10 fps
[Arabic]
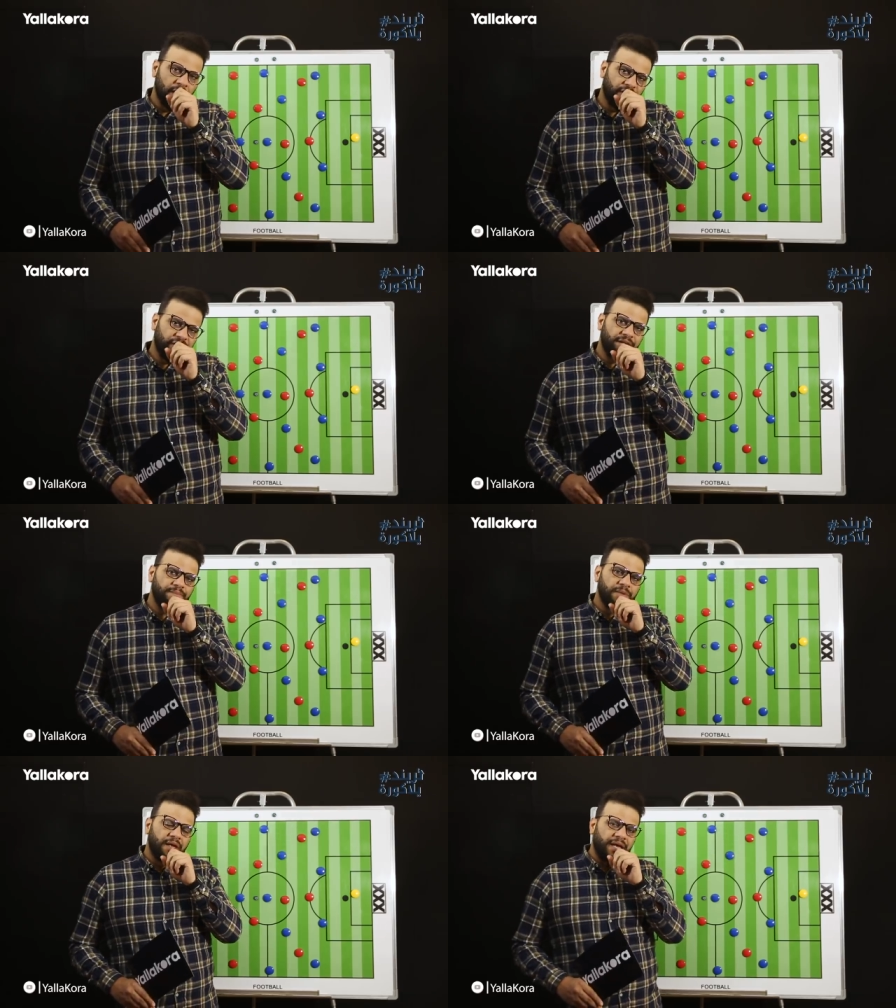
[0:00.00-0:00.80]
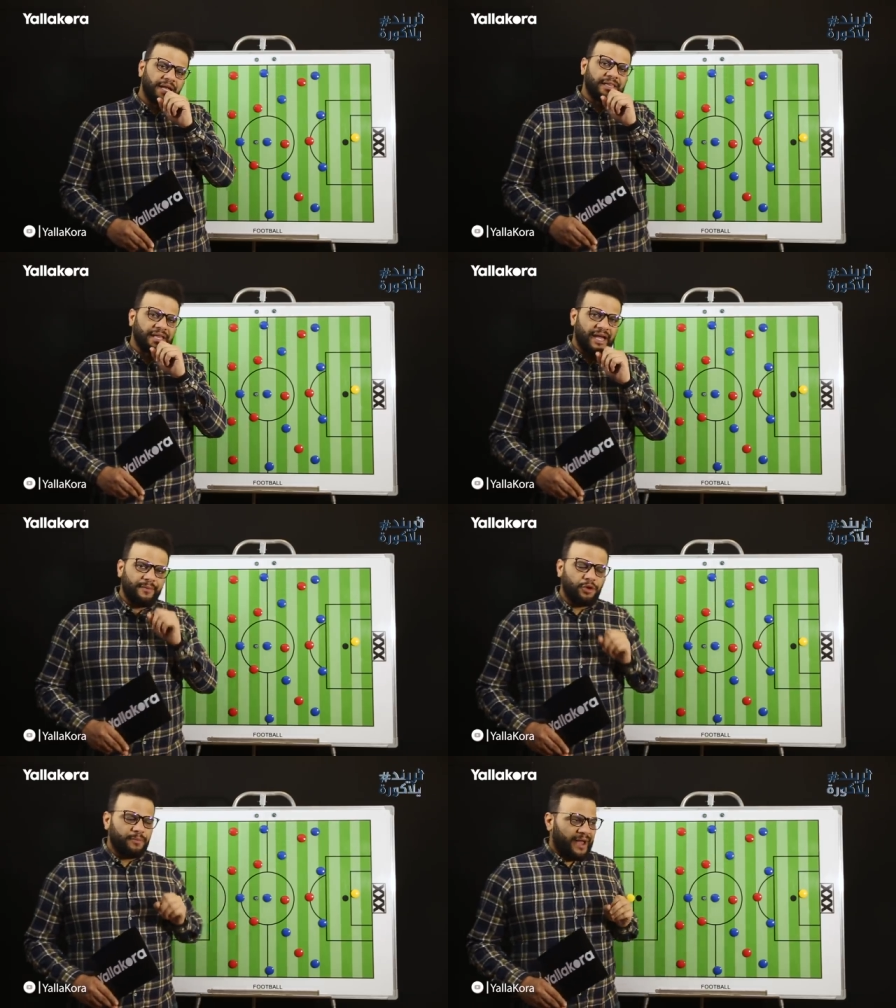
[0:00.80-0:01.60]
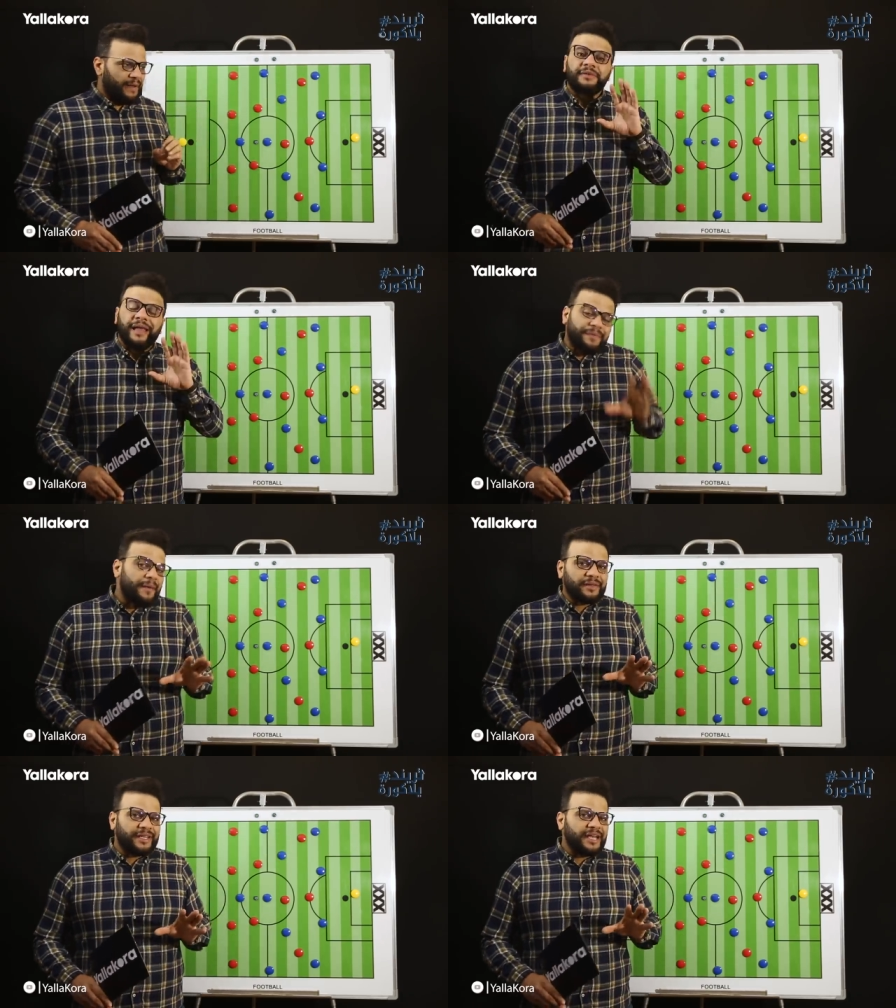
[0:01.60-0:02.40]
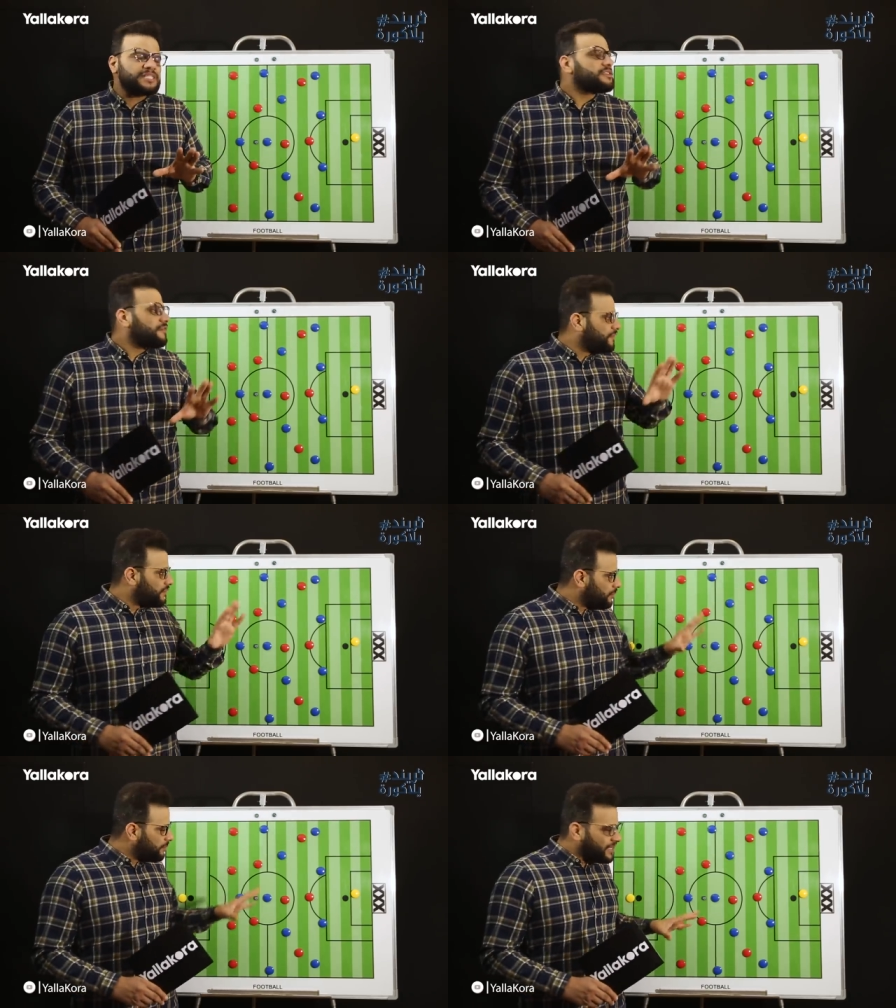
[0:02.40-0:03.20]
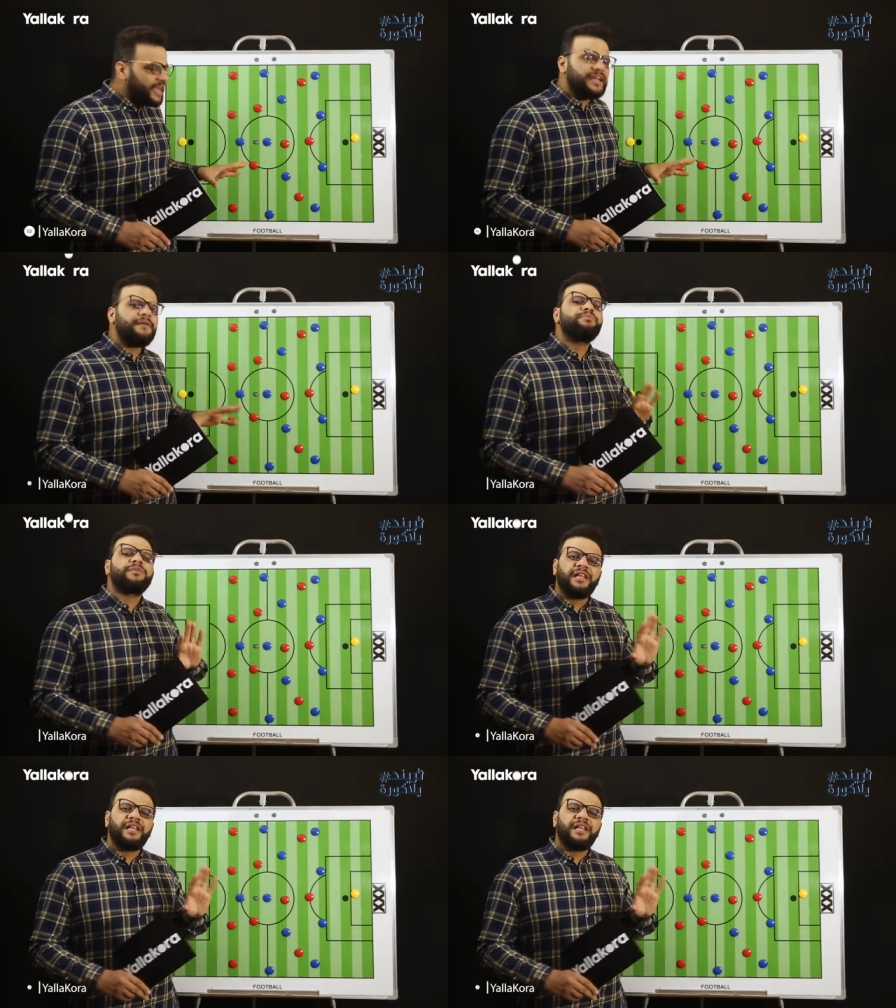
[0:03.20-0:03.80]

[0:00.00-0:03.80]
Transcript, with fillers: في التعامل معاه كابتن احمد الكاس في البدايه